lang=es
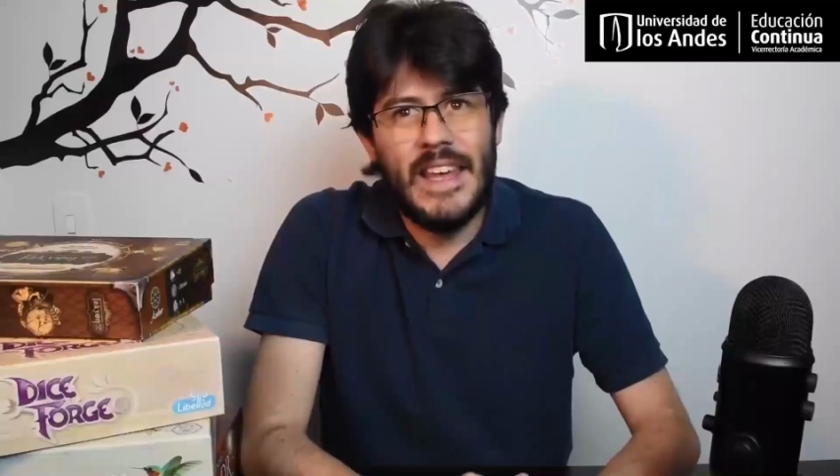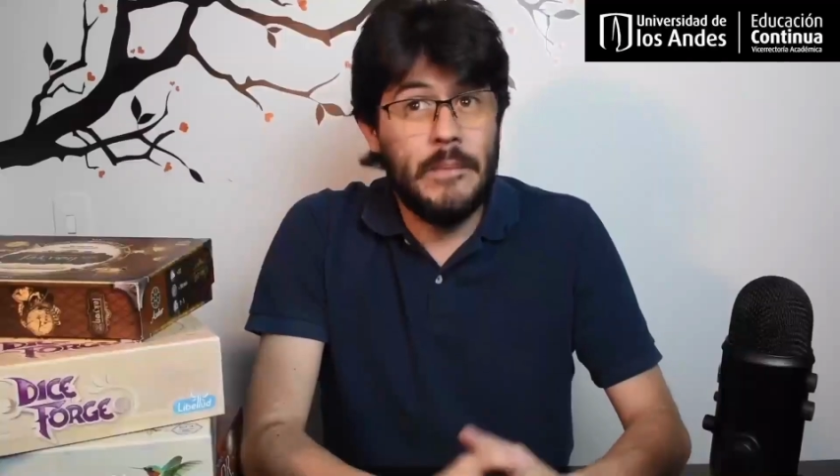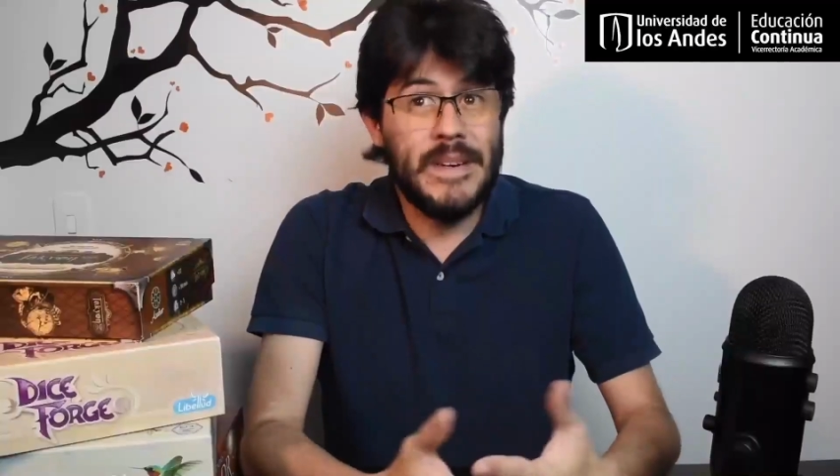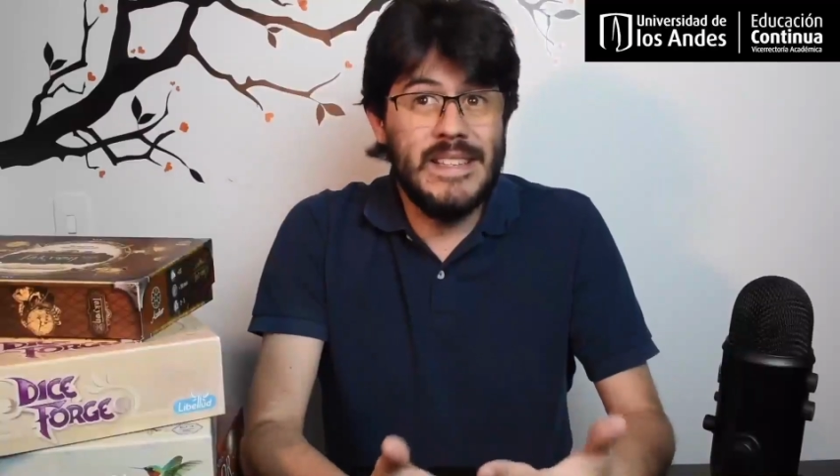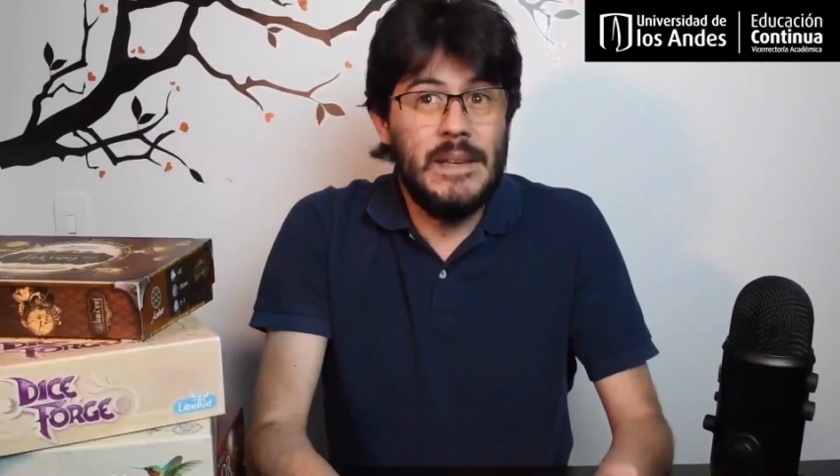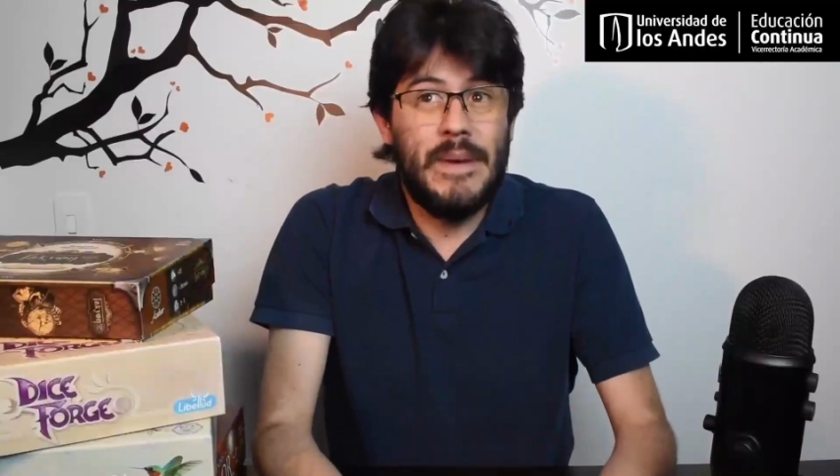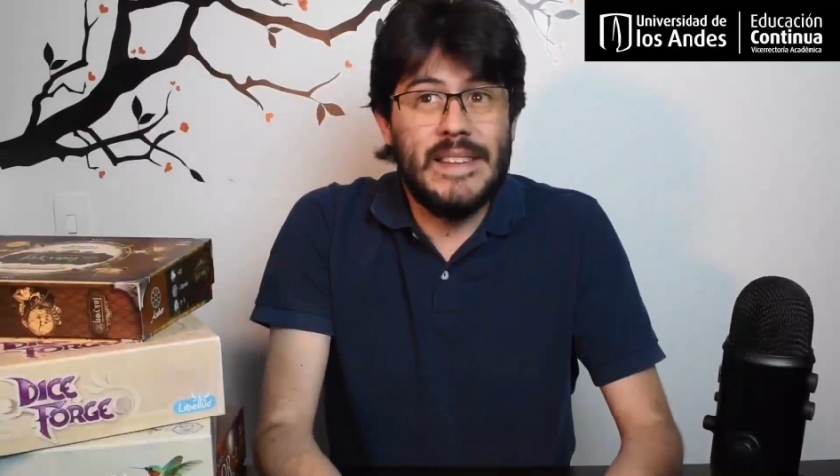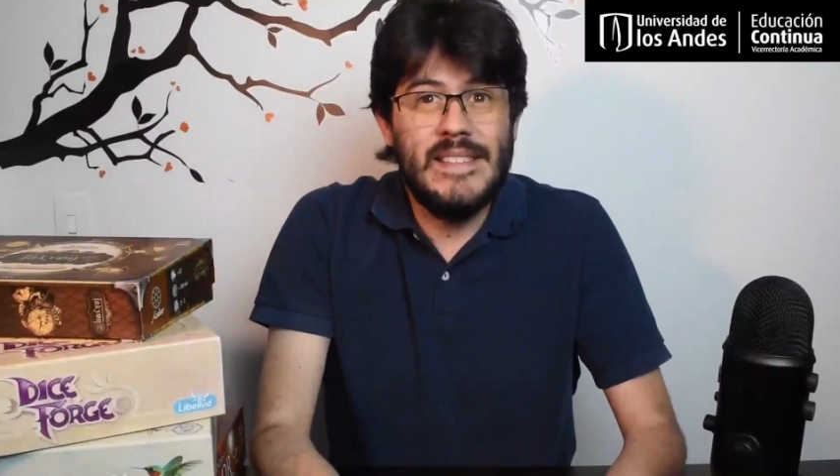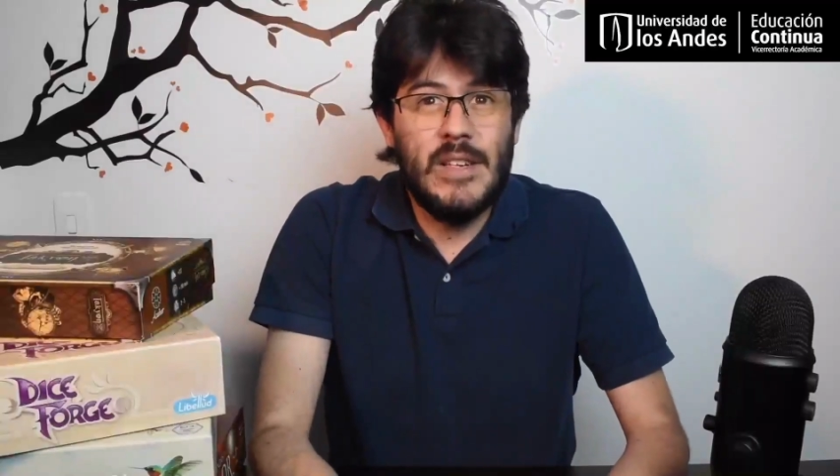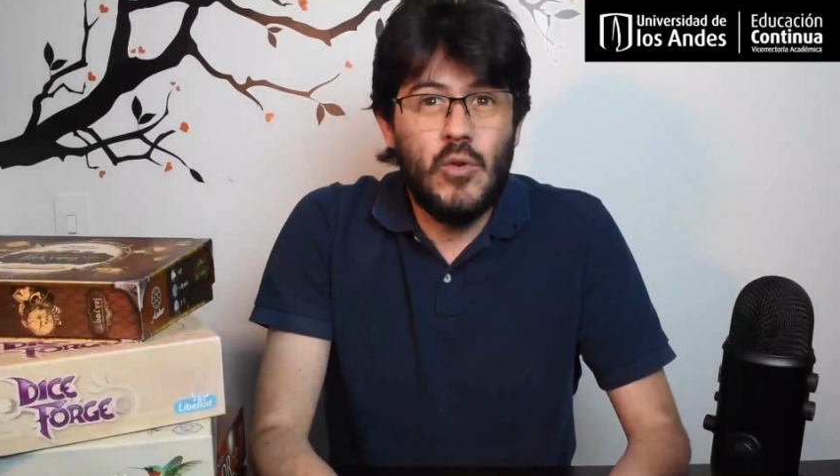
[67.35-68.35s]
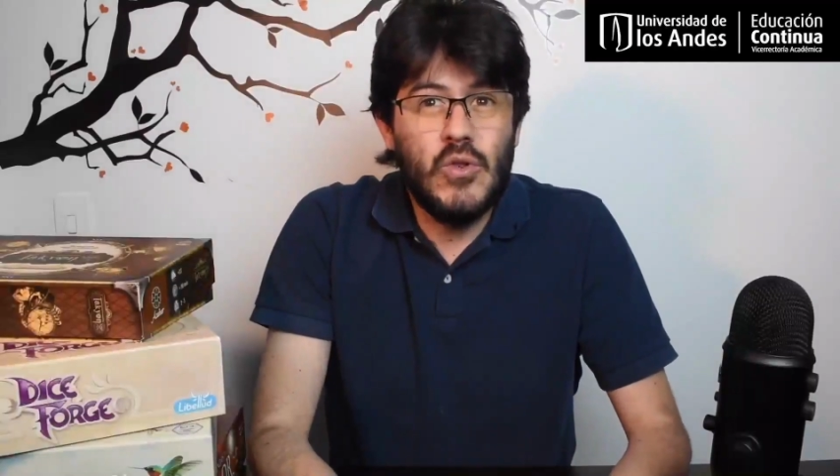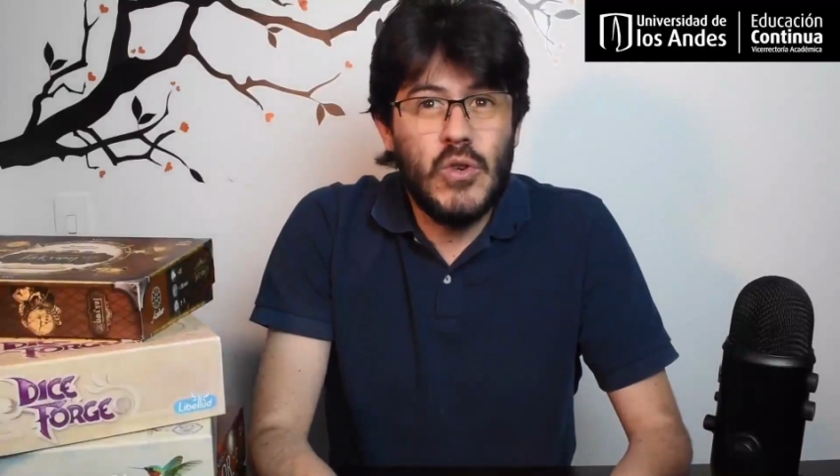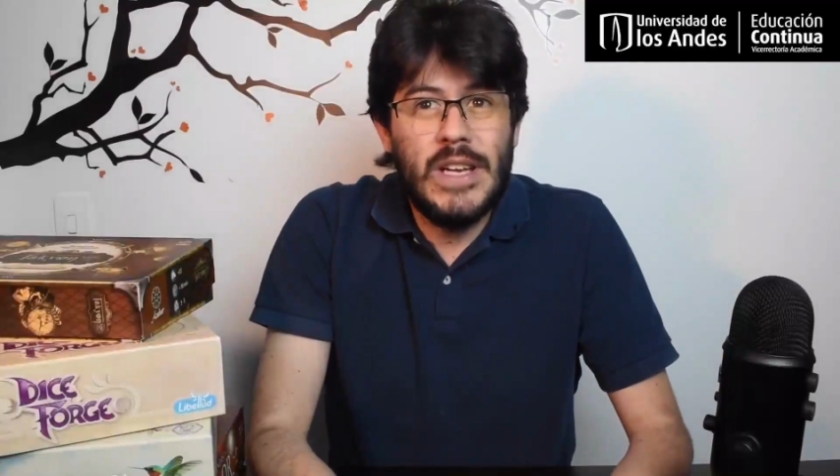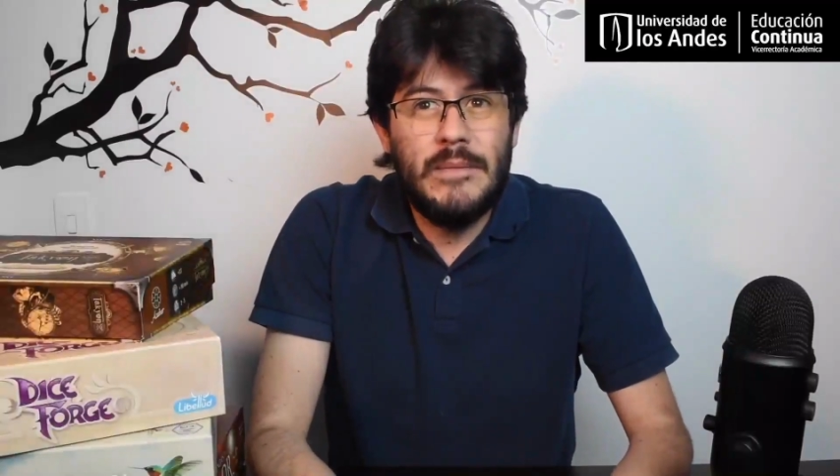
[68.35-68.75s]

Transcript: ¿Quiere participar de este curso y